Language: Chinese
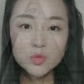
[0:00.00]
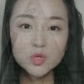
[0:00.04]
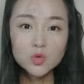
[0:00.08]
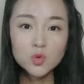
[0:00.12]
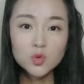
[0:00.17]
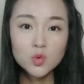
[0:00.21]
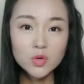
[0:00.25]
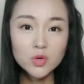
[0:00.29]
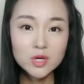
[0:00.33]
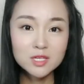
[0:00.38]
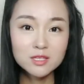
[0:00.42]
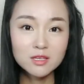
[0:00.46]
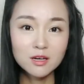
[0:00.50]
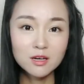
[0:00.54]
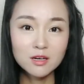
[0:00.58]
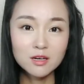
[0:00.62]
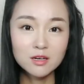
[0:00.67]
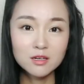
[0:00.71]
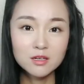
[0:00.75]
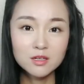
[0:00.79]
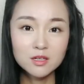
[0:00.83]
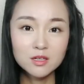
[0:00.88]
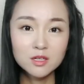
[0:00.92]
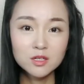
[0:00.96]
明会呢，
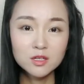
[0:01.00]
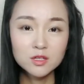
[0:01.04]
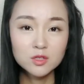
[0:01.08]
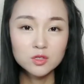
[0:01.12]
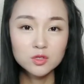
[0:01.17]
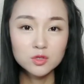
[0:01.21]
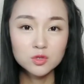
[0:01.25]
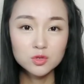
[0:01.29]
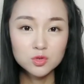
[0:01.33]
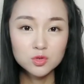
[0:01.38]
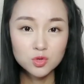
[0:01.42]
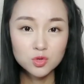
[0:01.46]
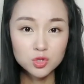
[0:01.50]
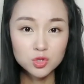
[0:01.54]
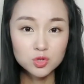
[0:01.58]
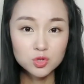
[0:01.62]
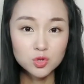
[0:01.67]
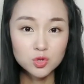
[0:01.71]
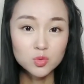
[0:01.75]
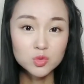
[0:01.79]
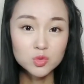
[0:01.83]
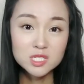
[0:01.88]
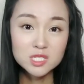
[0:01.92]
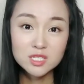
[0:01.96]
就是
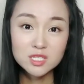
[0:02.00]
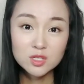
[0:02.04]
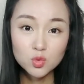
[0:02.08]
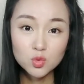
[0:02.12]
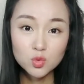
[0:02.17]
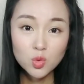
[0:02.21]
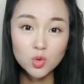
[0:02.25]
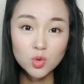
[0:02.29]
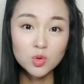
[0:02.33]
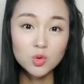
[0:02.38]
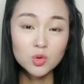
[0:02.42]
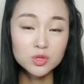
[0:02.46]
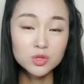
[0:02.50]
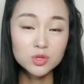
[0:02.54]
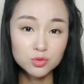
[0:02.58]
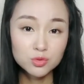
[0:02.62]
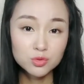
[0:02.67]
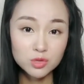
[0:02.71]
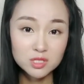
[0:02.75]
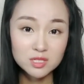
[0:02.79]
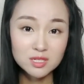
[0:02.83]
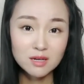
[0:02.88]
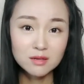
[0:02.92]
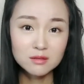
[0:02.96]
从这些堕落的
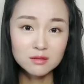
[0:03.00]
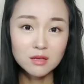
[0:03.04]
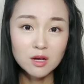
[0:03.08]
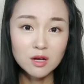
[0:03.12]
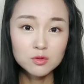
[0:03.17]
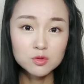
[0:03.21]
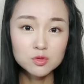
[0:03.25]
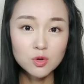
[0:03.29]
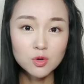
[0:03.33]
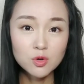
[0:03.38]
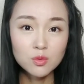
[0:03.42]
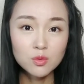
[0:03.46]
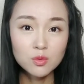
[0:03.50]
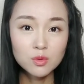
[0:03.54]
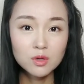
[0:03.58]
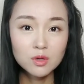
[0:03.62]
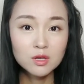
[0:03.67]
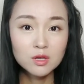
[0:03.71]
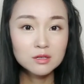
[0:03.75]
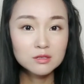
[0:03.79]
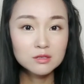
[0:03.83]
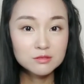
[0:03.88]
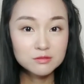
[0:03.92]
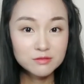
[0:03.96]
学校当中
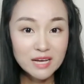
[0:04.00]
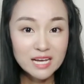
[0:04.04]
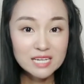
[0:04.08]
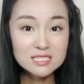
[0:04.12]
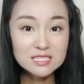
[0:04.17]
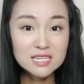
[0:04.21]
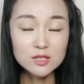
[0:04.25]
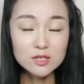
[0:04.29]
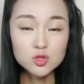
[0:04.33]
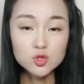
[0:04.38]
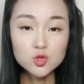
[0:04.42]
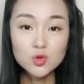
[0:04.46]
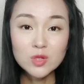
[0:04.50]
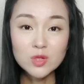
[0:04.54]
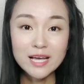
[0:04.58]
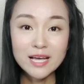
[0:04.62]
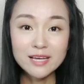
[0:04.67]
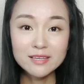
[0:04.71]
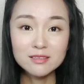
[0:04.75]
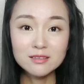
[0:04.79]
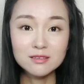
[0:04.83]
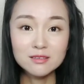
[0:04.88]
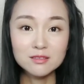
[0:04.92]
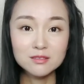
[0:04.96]
发展出
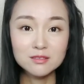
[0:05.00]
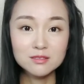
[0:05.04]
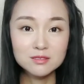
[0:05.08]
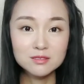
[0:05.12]
来的。